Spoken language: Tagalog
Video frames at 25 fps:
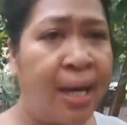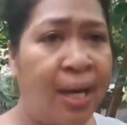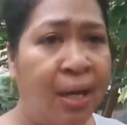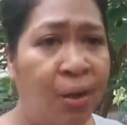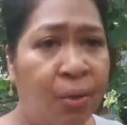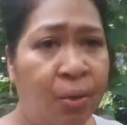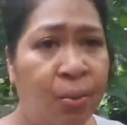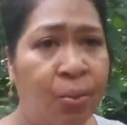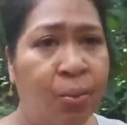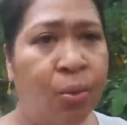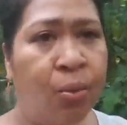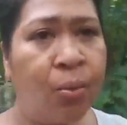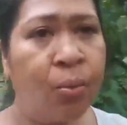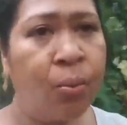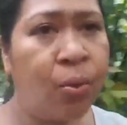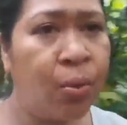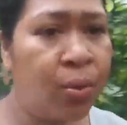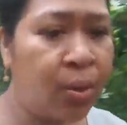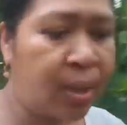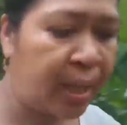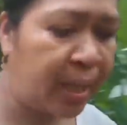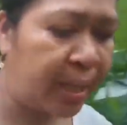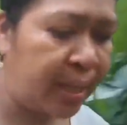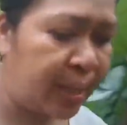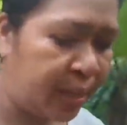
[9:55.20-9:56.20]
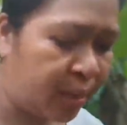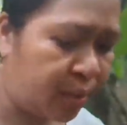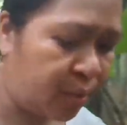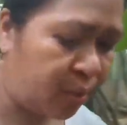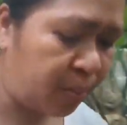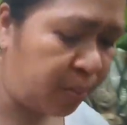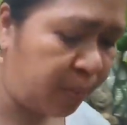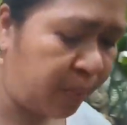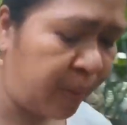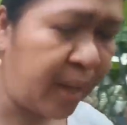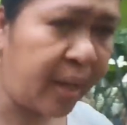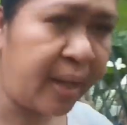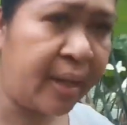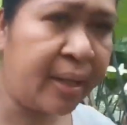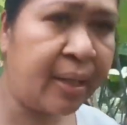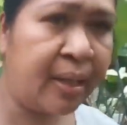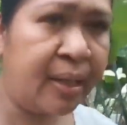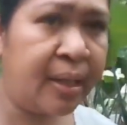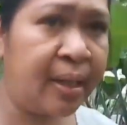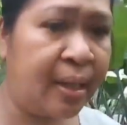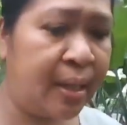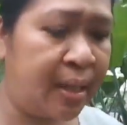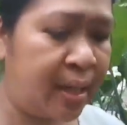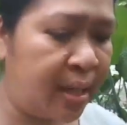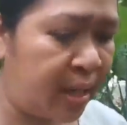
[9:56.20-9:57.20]
ko bubungkalin ko pa
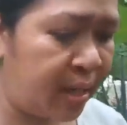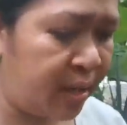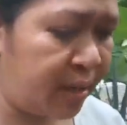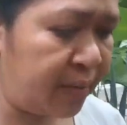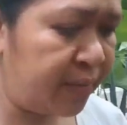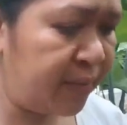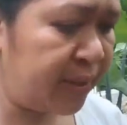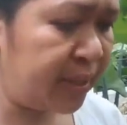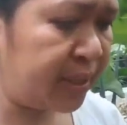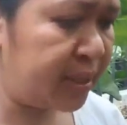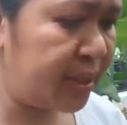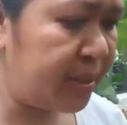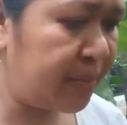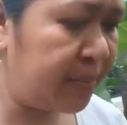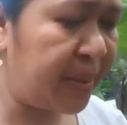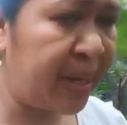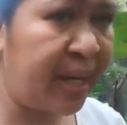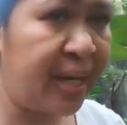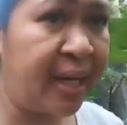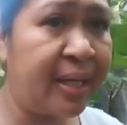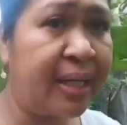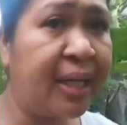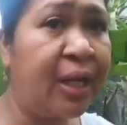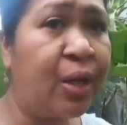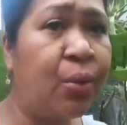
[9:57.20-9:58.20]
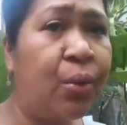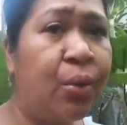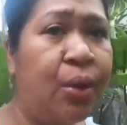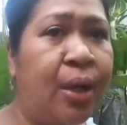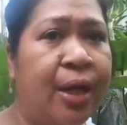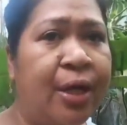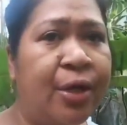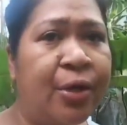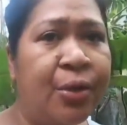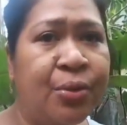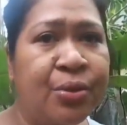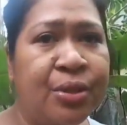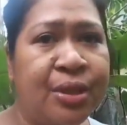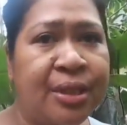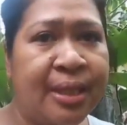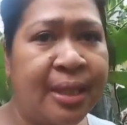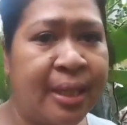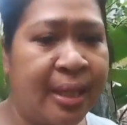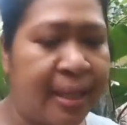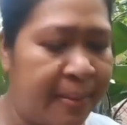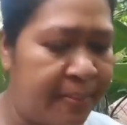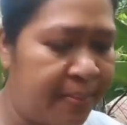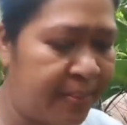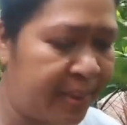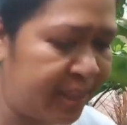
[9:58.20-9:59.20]
ina-harvest na pala ni Lola yung
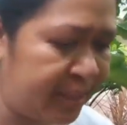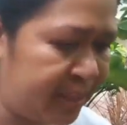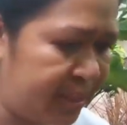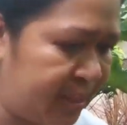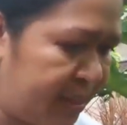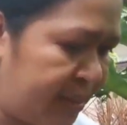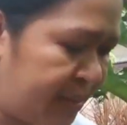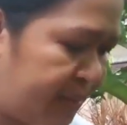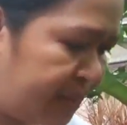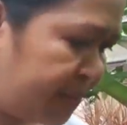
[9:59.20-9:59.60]
singkamas